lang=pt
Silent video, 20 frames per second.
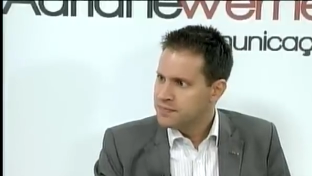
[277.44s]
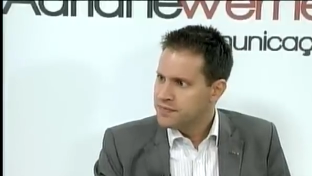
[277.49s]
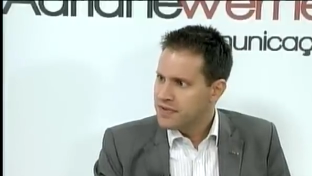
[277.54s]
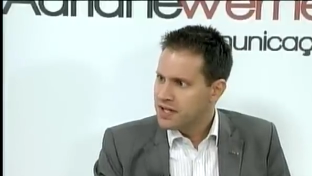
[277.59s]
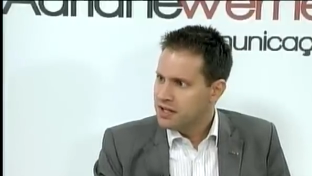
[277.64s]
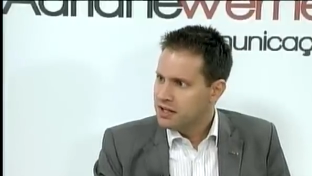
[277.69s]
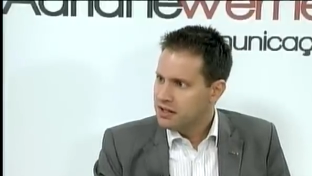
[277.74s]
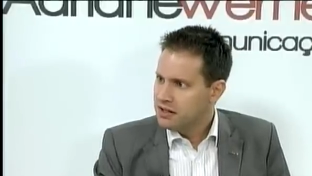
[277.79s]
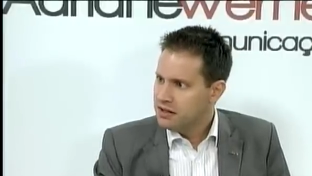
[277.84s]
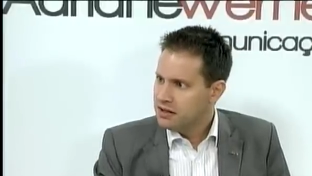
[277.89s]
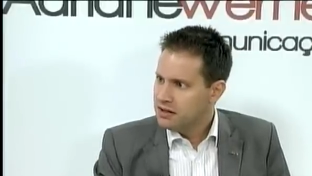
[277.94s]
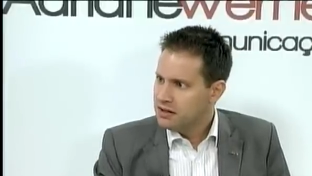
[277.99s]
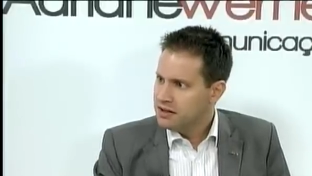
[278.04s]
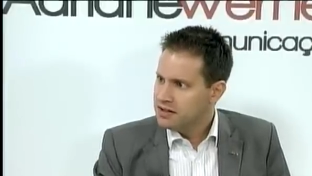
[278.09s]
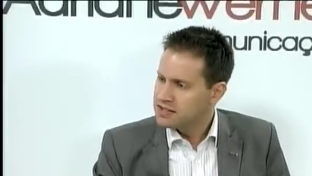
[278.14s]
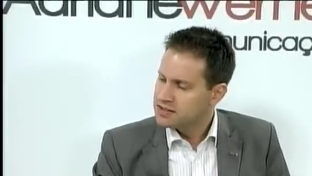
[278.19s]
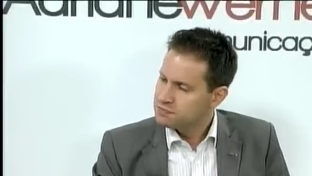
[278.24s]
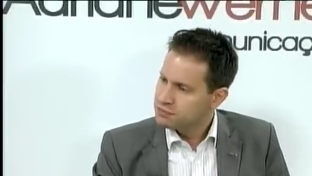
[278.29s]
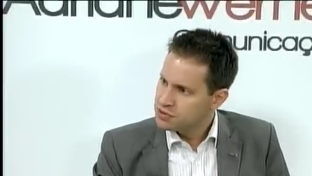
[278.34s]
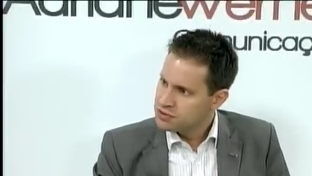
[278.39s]
E
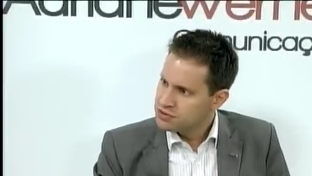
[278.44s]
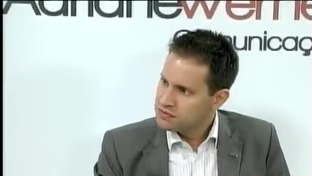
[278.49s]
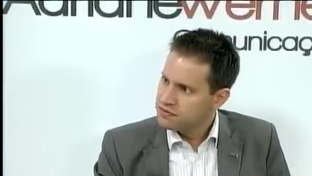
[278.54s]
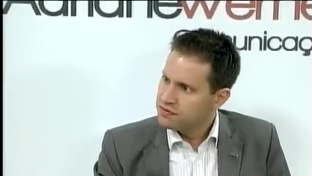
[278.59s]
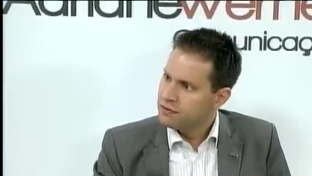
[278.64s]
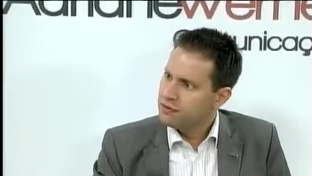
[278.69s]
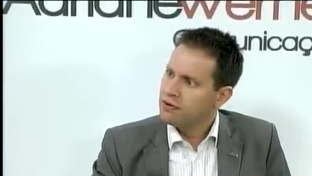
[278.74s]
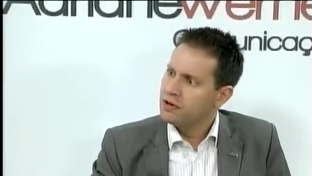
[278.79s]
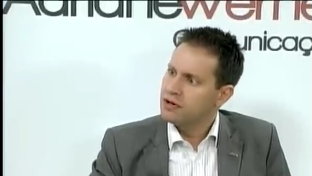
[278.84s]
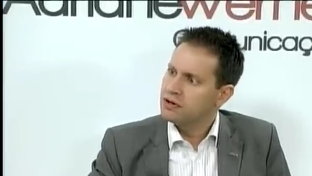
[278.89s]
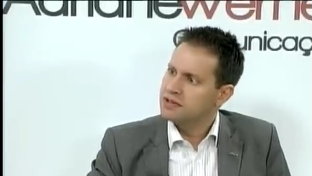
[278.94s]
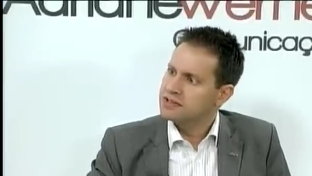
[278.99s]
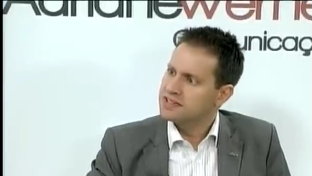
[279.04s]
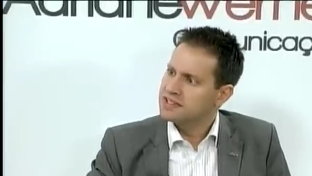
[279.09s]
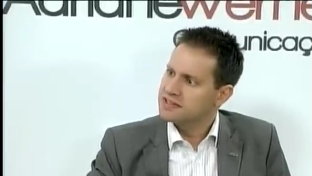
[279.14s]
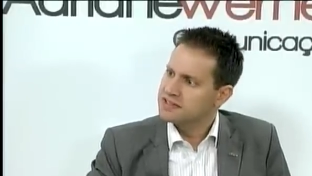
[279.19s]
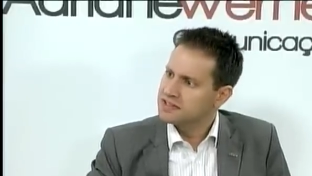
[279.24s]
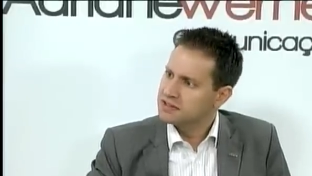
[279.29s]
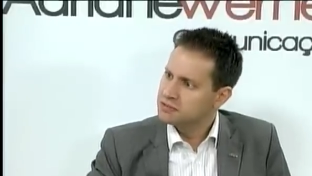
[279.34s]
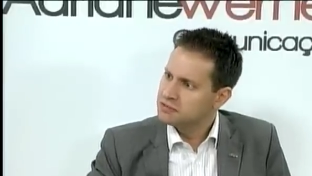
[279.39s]
esse portfólio, essa
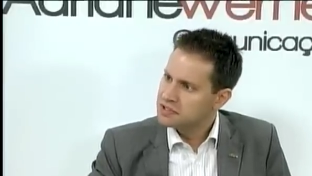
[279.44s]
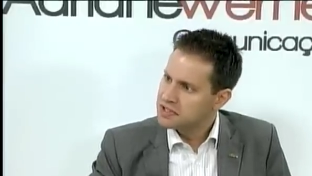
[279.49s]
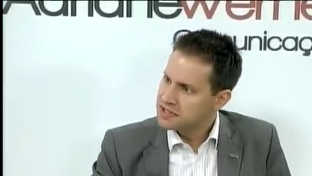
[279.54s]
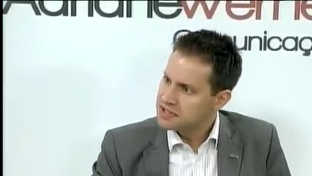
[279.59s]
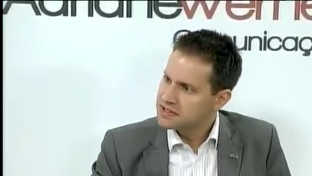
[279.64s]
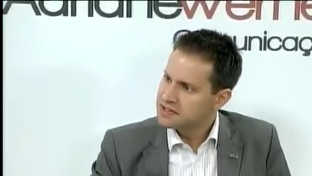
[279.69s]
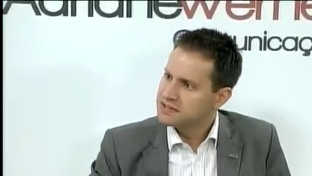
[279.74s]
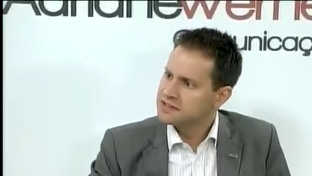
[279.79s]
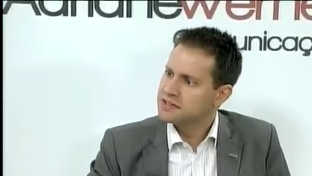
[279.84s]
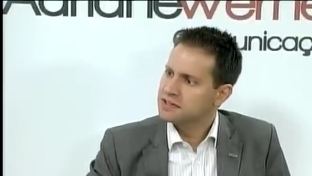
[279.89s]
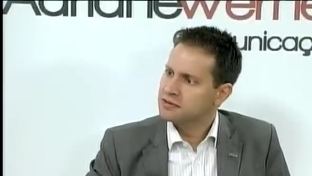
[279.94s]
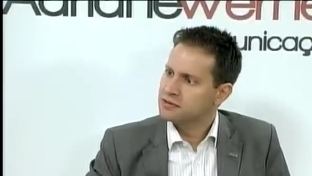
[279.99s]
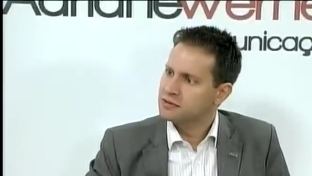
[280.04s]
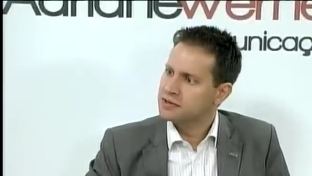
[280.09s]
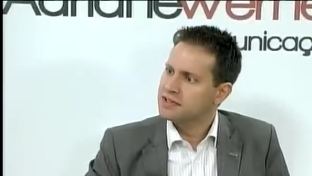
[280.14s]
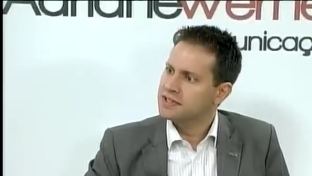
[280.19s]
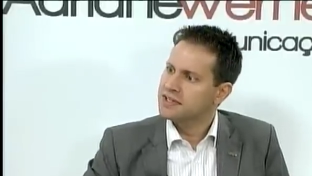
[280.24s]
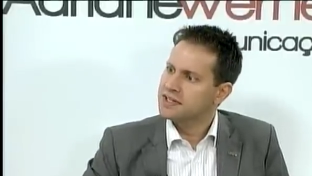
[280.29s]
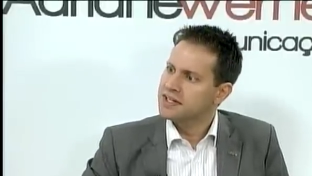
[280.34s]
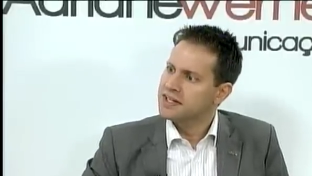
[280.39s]
segurança,
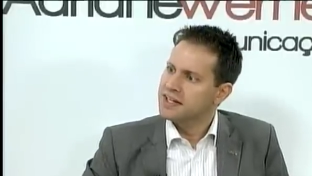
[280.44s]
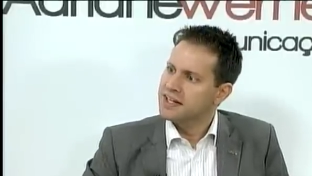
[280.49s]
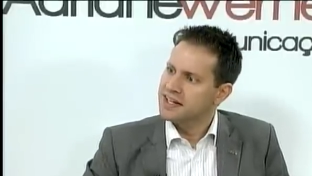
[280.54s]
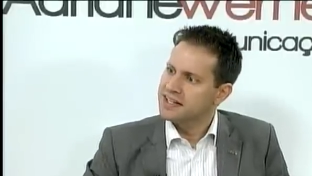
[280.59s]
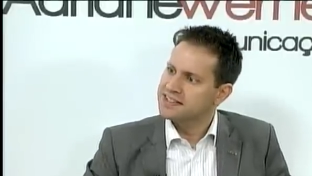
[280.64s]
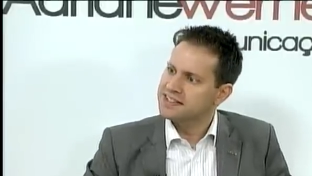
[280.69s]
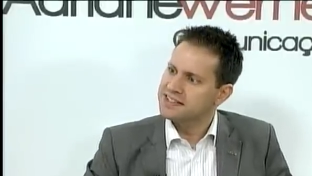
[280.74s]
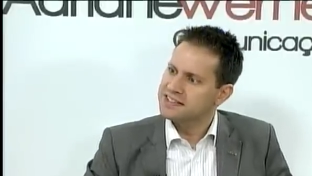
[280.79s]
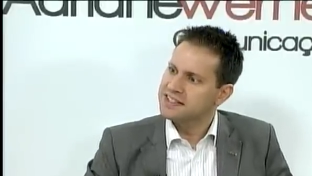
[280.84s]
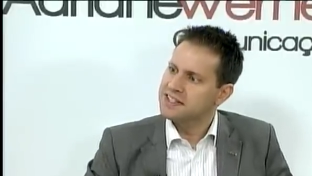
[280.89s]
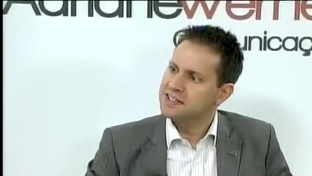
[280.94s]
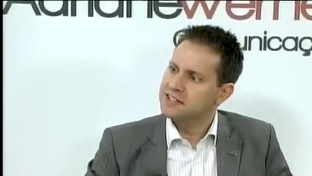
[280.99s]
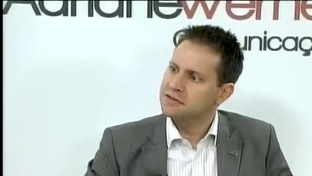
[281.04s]
toda essa certa